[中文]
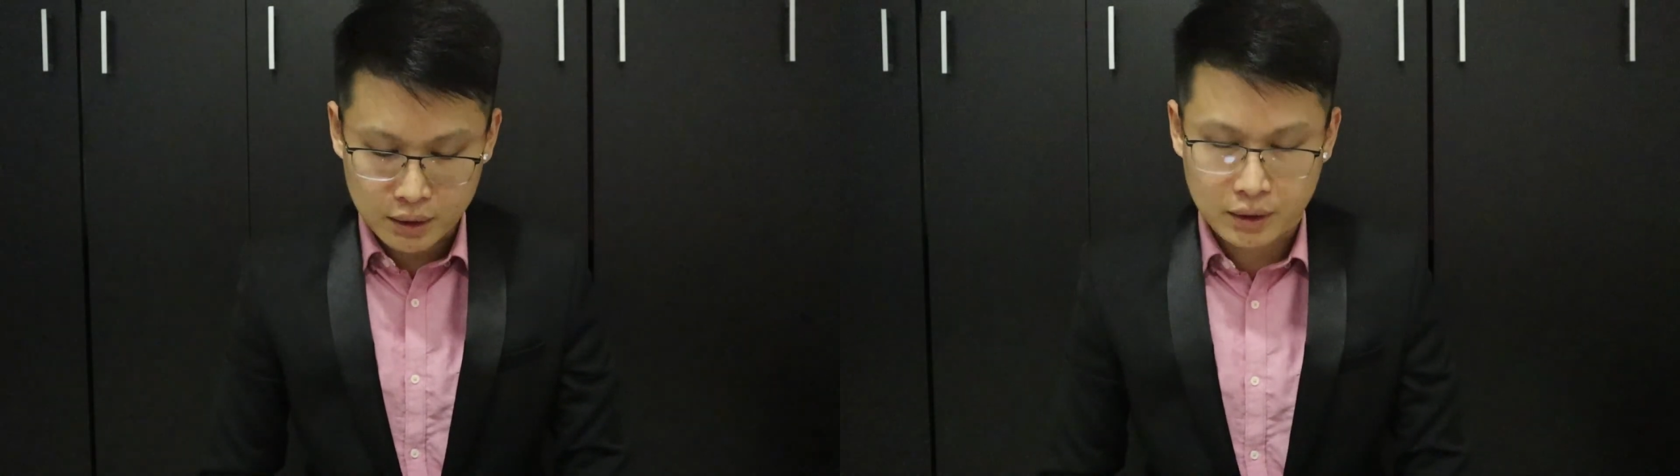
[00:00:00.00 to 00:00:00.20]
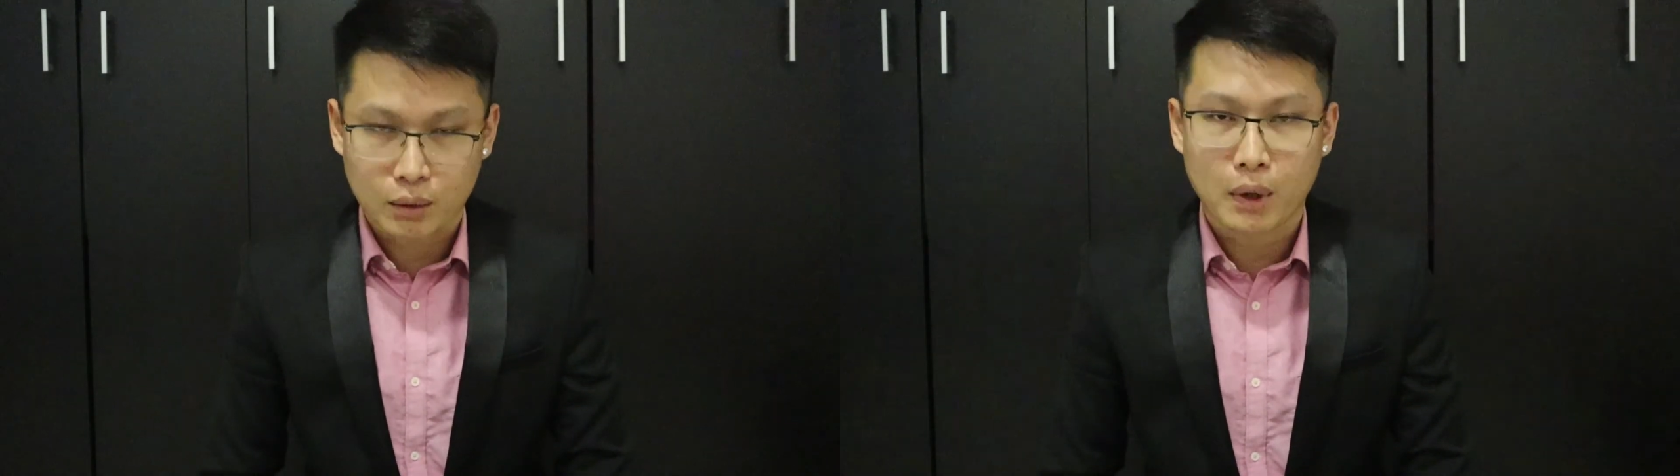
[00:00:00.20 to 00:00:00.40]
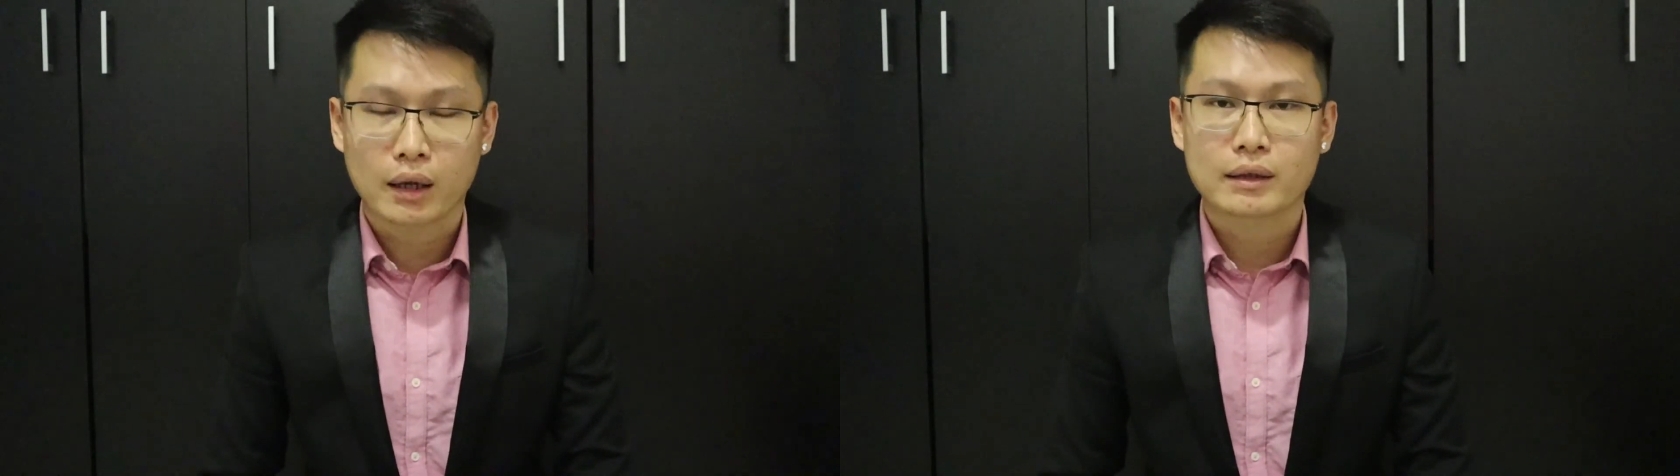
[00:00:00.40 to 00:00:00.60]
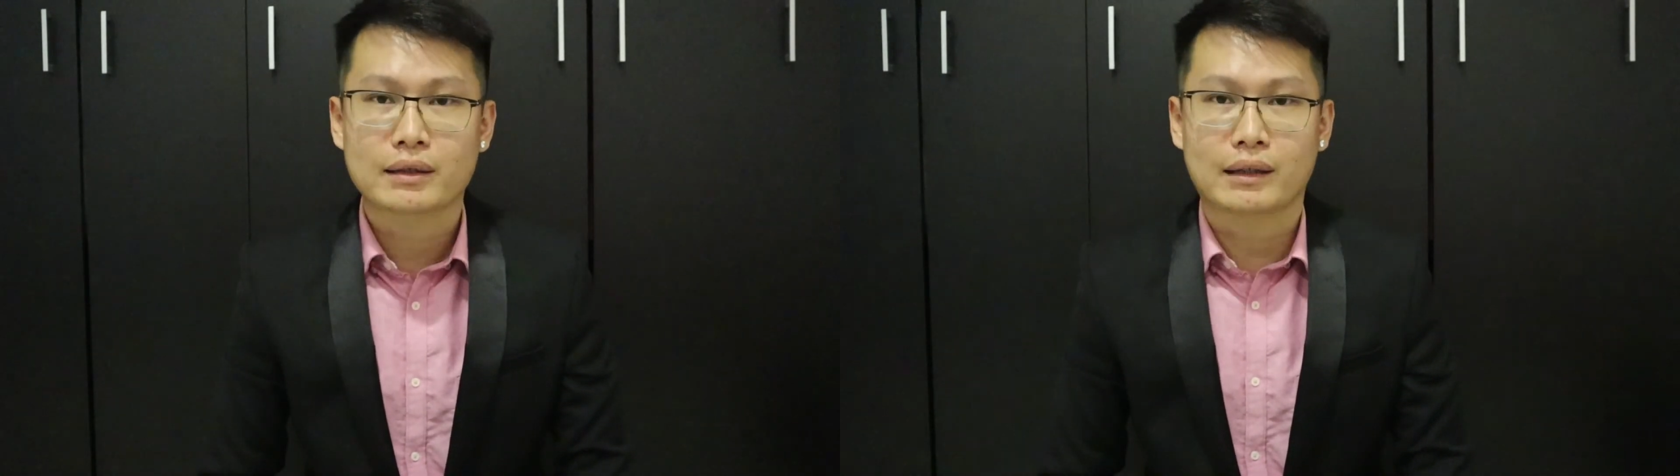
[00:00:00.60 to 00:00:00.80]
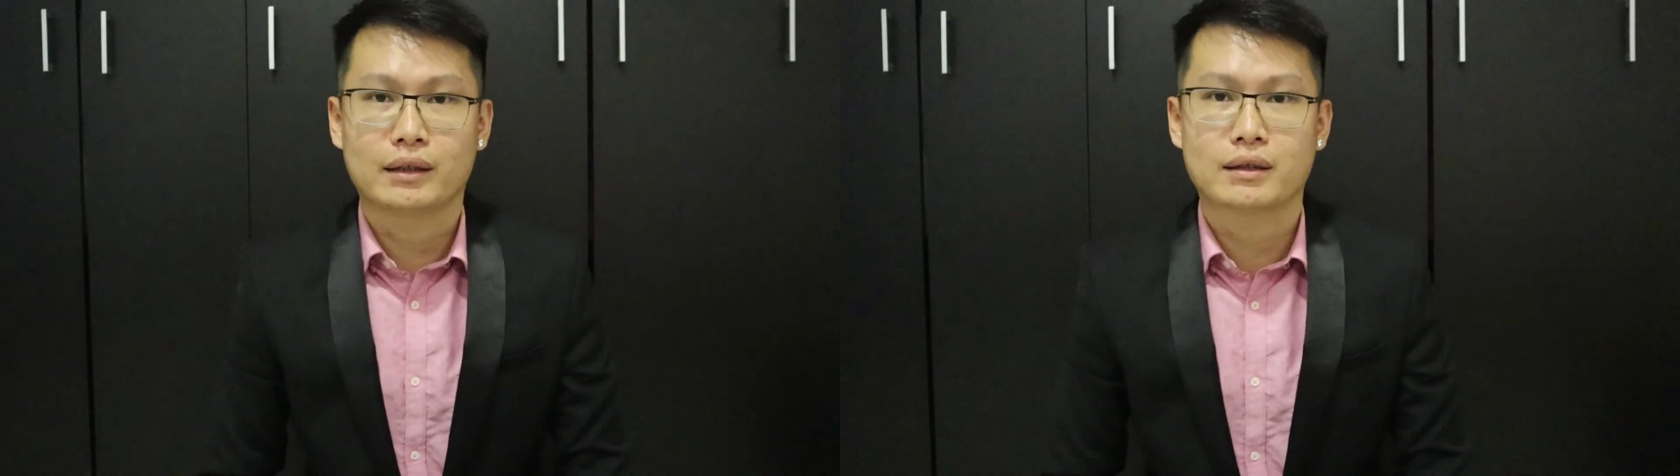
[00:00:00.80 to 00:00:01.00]
希望
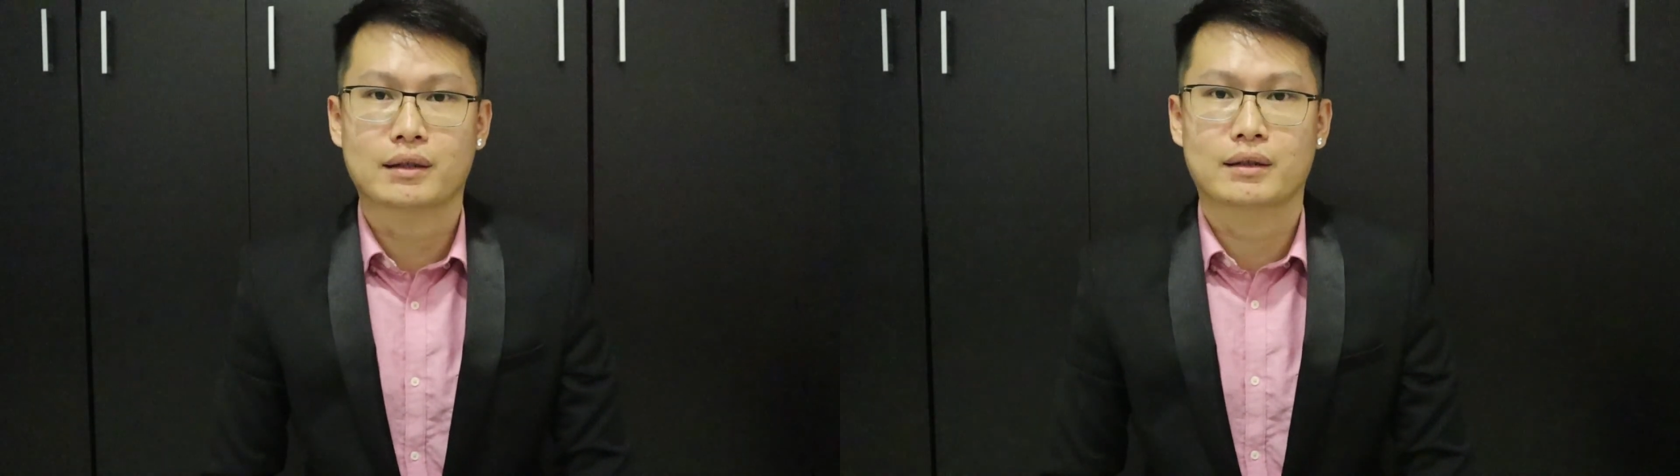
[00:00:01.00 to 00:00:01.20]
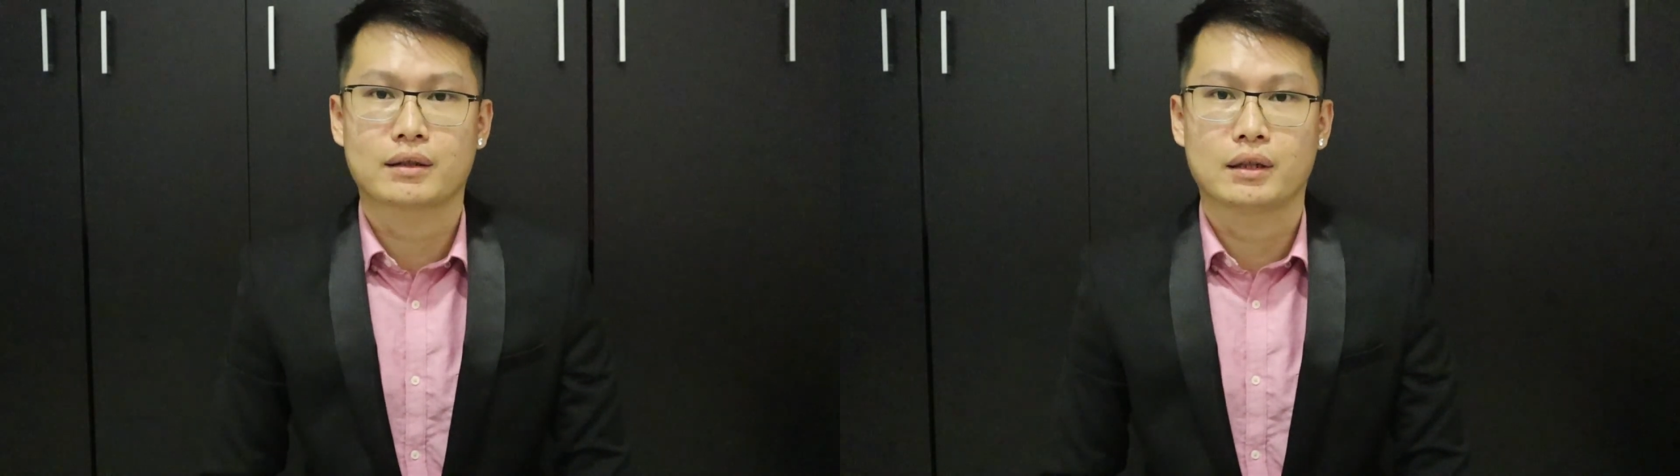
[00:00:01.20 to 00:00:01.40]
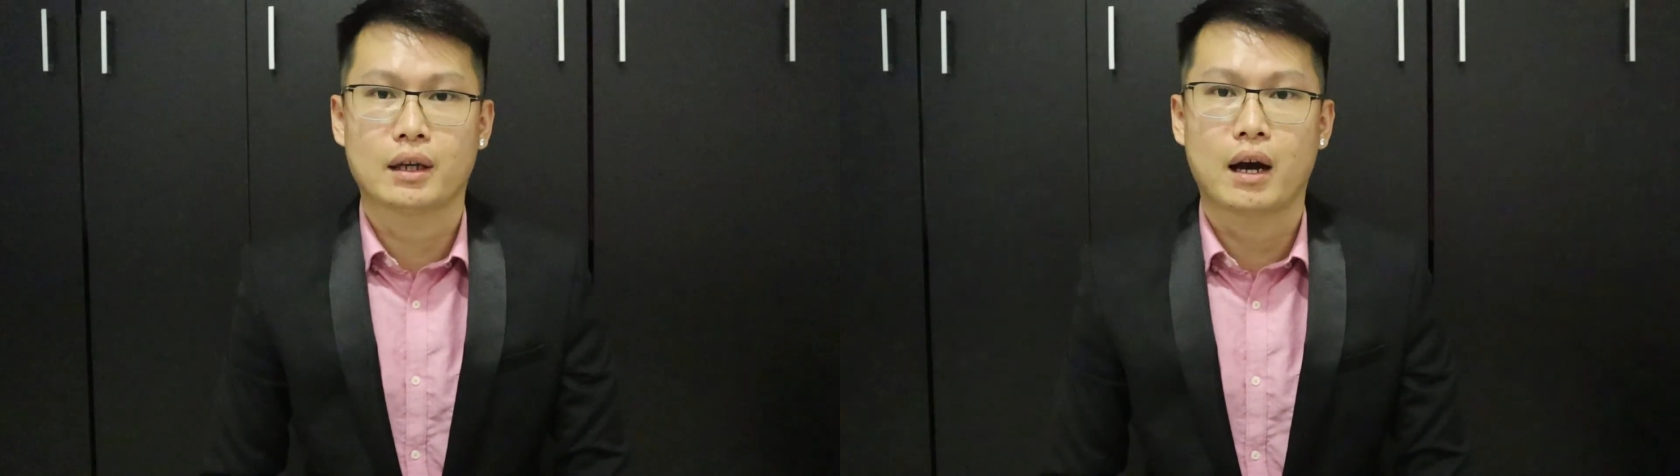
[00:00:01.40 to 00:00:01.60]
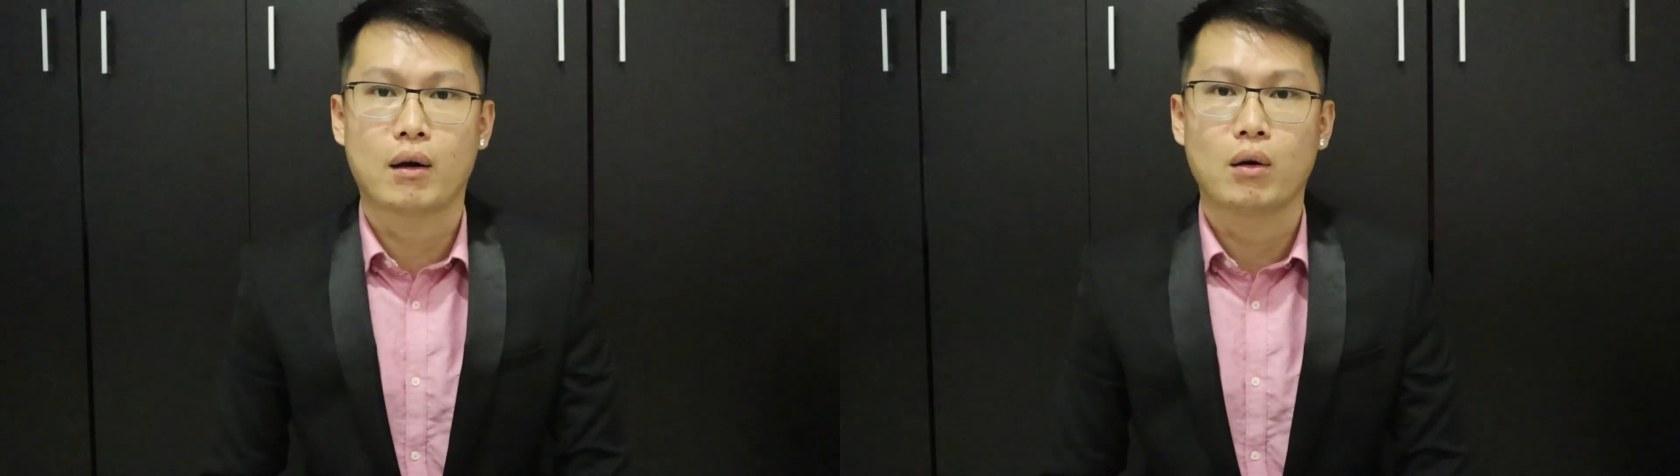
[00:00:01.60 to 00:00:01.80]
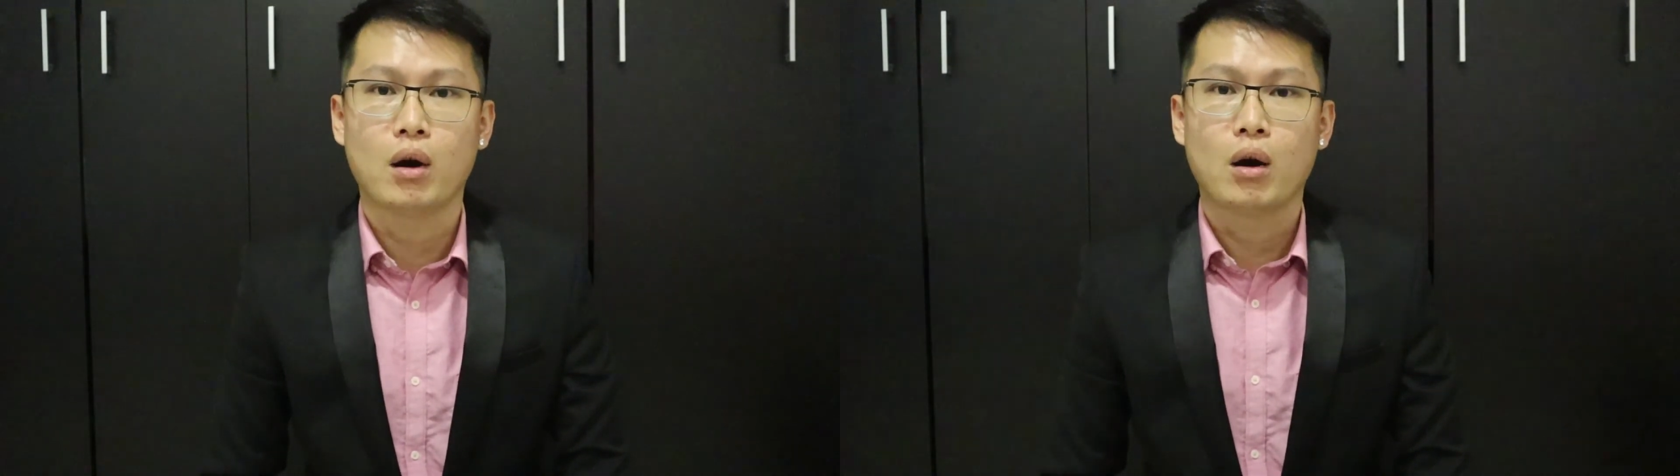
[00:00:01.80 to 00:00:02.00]
三月三十一
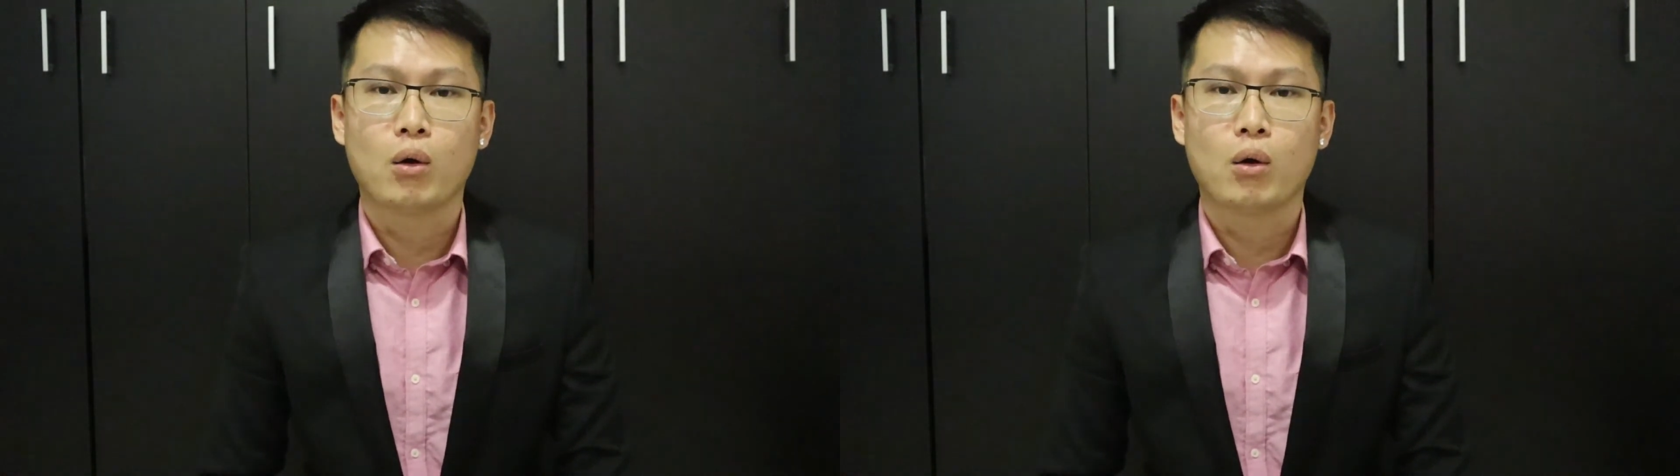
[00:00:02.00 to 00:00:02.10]
号